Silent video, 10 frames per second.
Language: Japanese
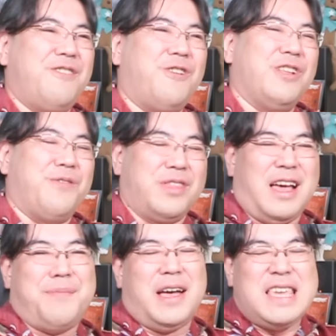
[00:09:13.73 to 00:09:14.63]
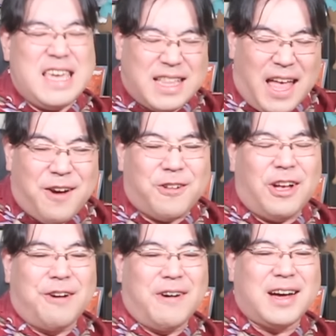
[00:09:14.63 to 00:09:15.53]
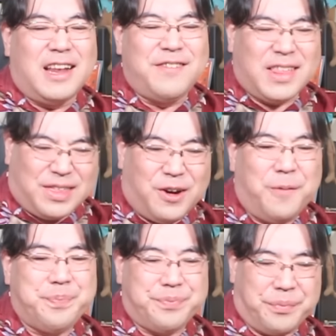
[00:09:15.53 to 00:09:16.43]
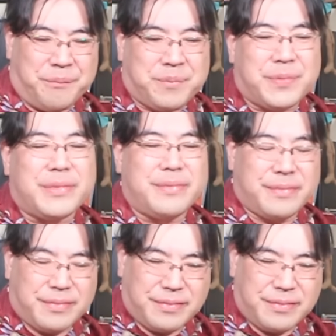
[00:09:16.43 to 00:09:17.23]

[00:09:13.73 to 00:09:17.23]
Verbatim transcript: 方でもさ、まあ、言いたいことはわかりますよ。うん。